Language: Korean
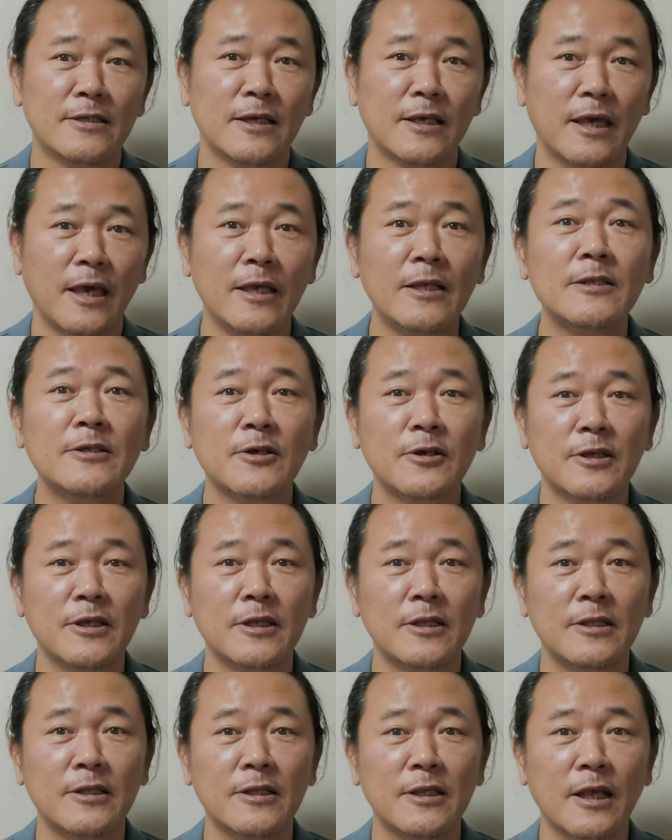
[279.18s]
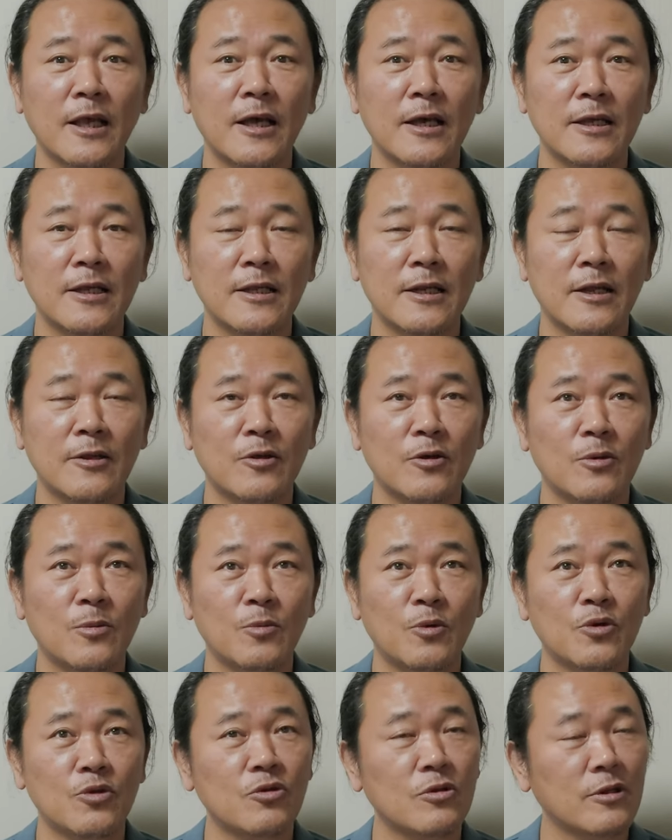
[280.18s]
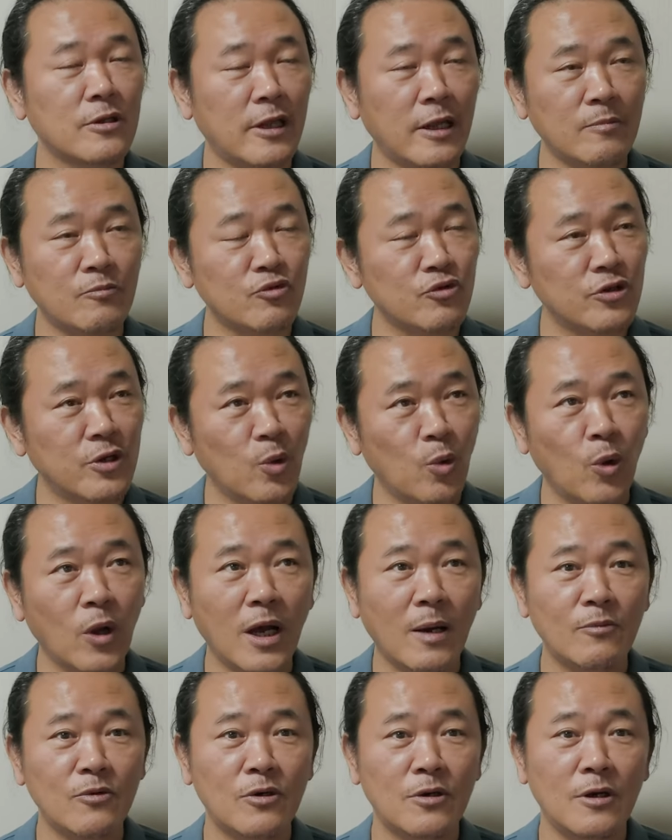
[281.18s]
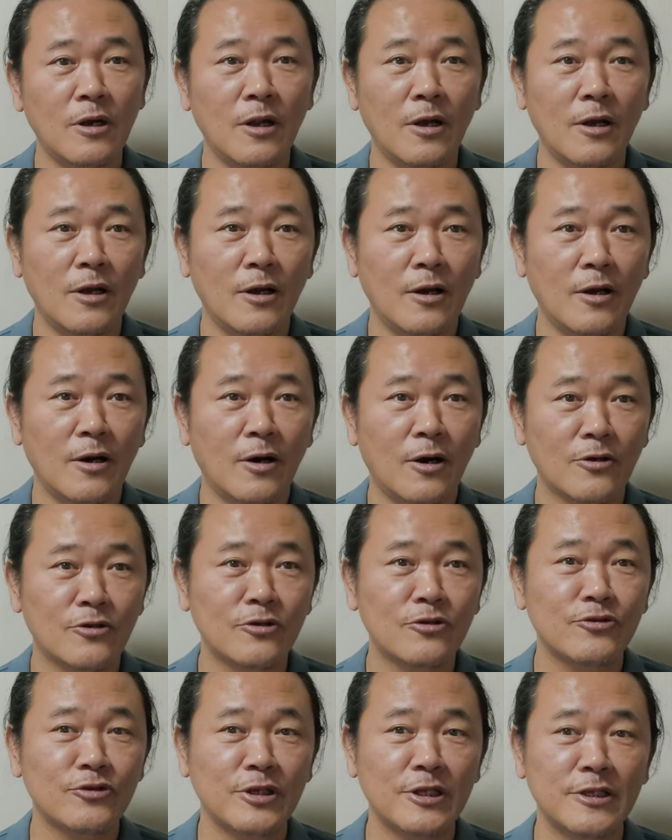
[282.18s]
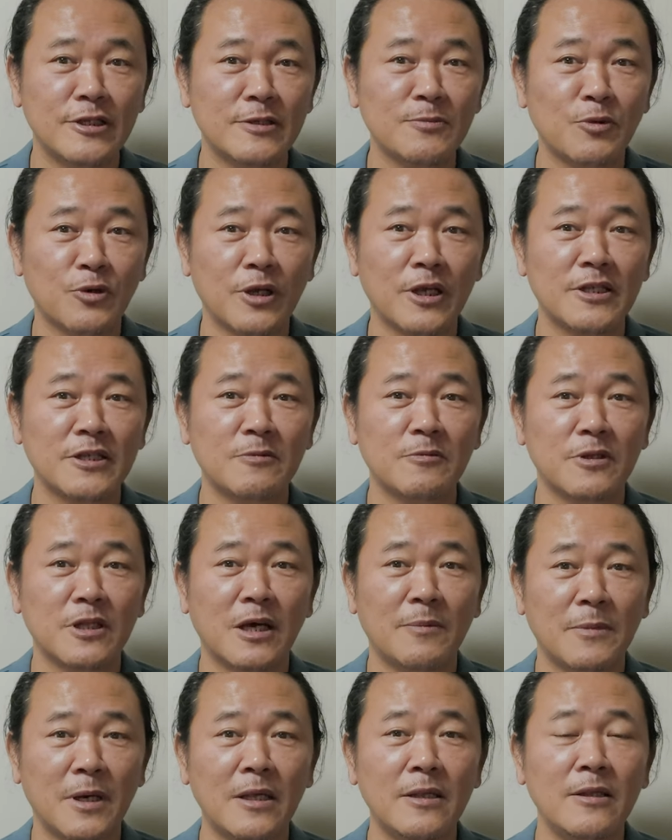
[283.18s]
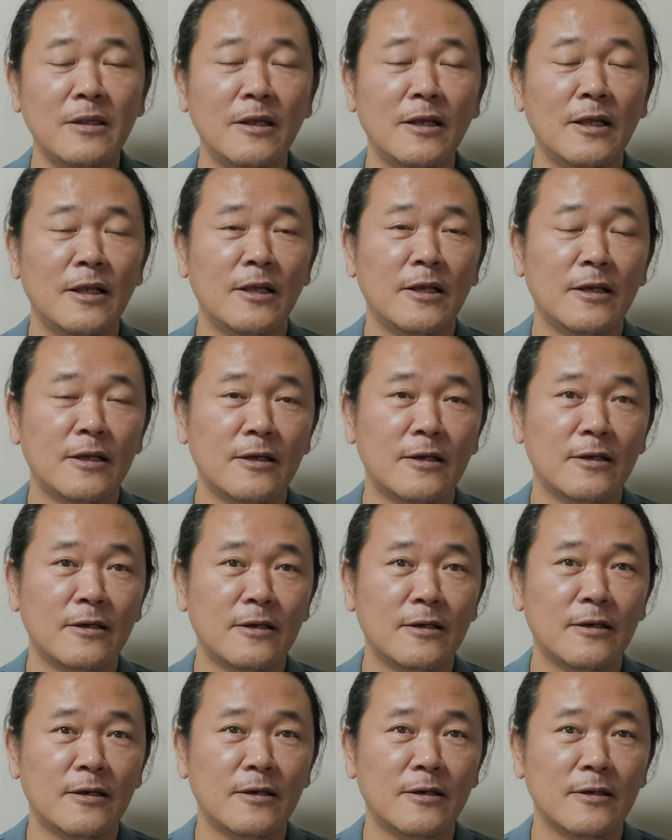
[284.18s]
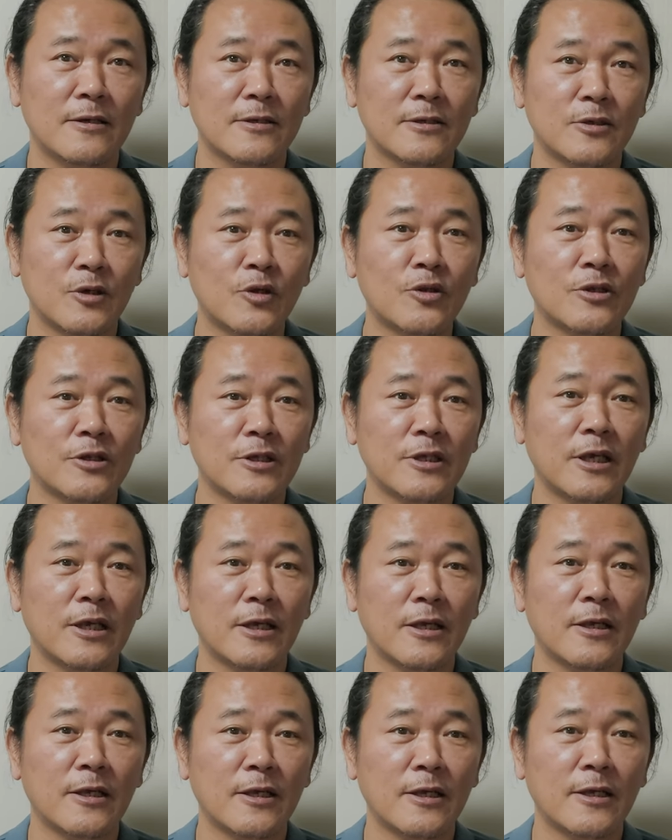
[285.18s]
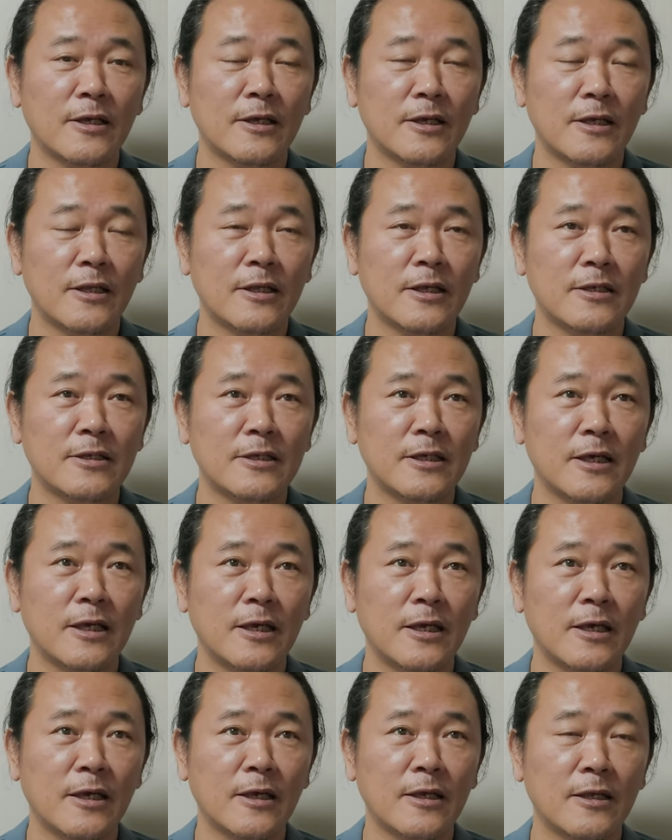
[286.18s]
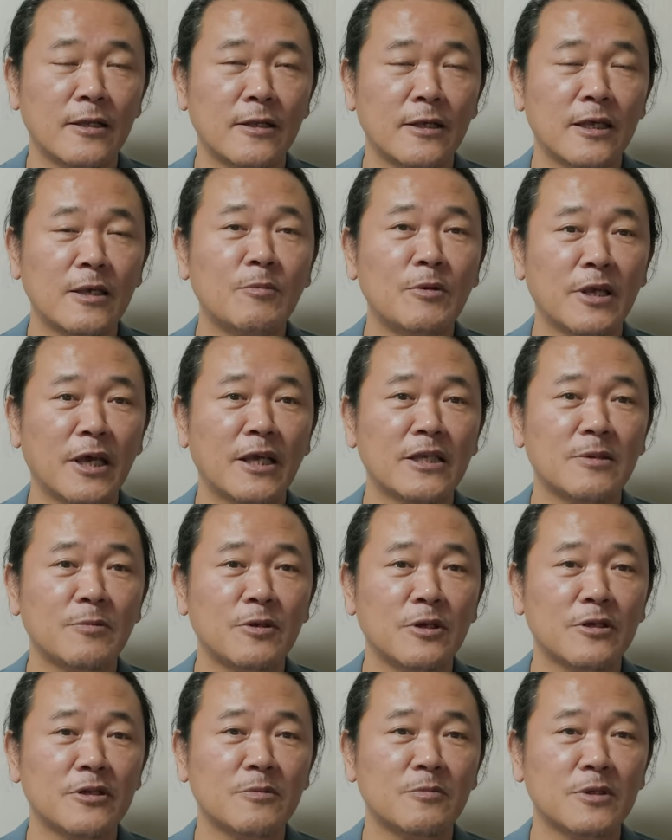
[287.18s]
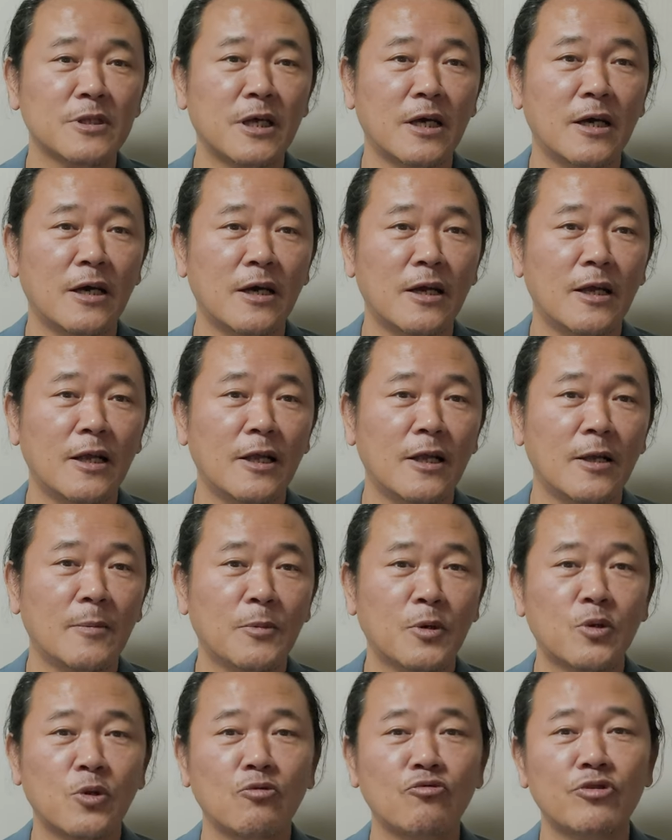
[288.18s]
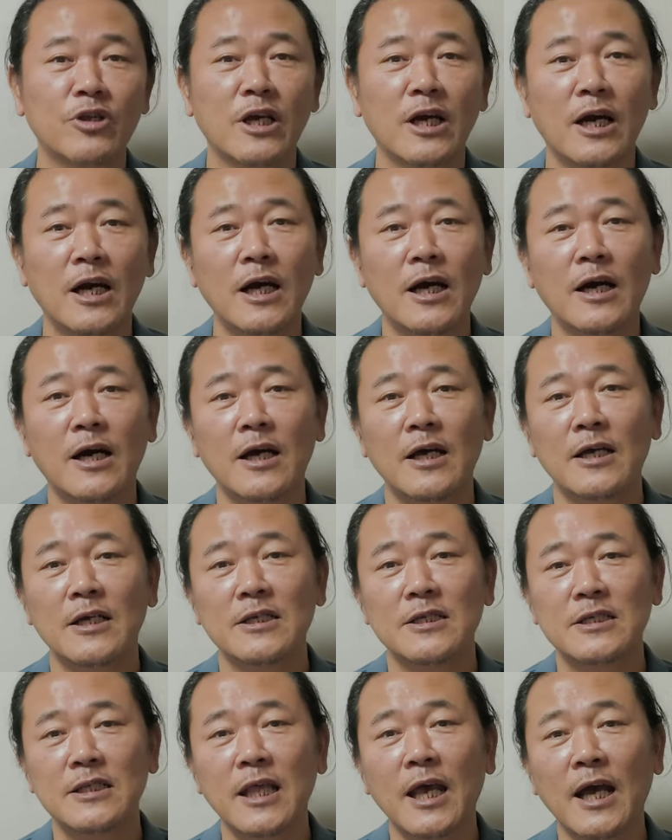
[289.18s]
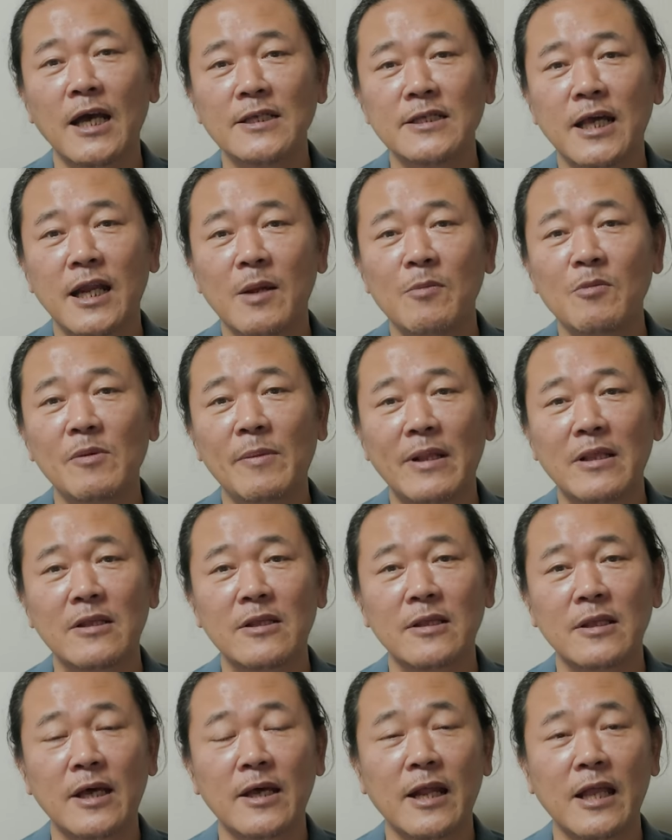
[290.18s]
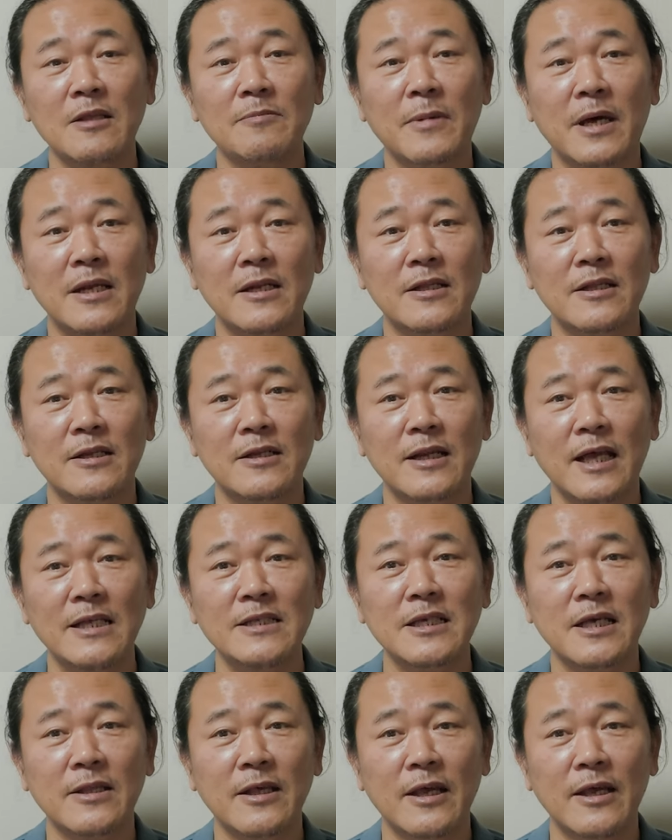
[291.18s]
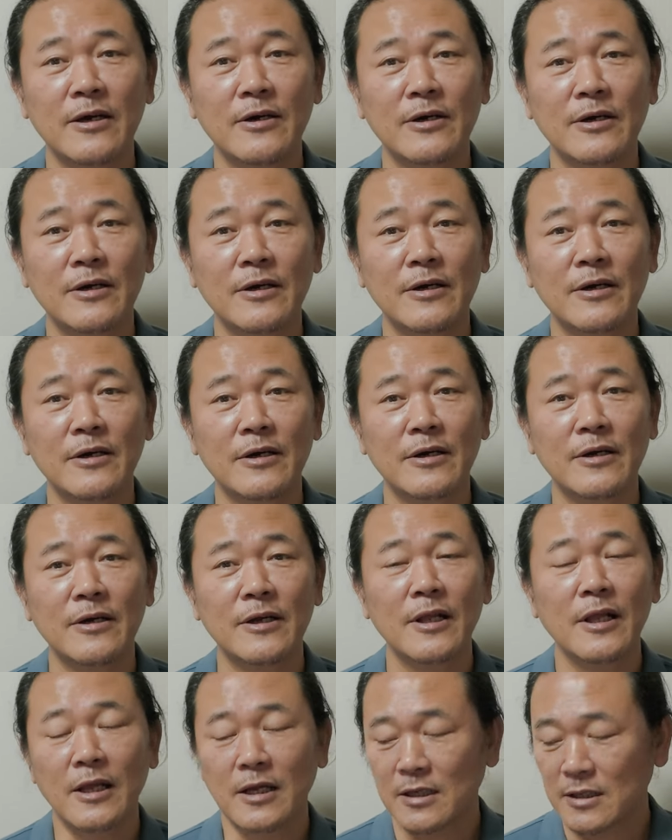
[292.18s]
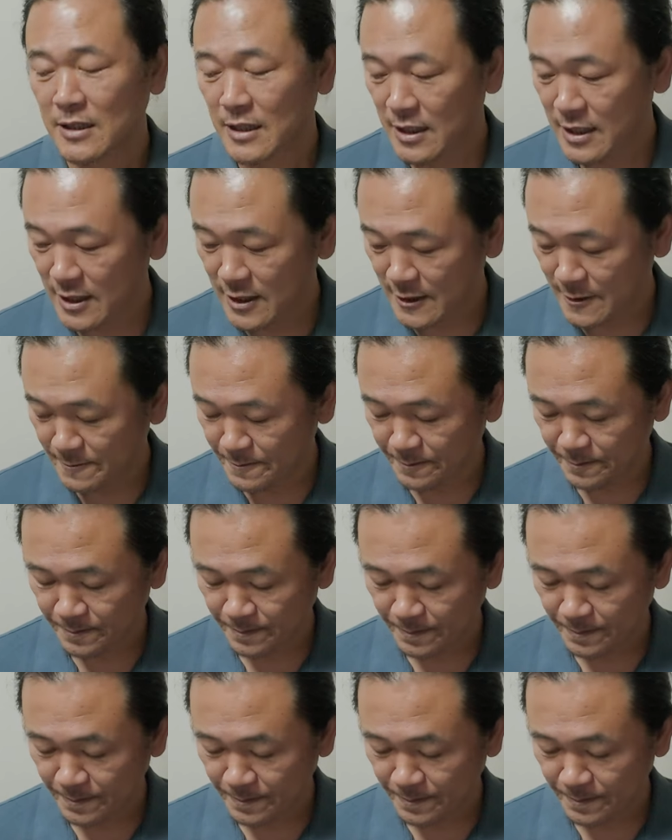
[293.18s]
제 개인적인 생각이라서 뭐 다른 분들의 공감을 얻을 수 있을지 모르겠습니다만 어, 저는 이제 일단 제 느낌을 얘기하자면 이렇습니다. 보통 우리가 시대가 사람을 만든다라는 말을 늘 하잖아요. 근데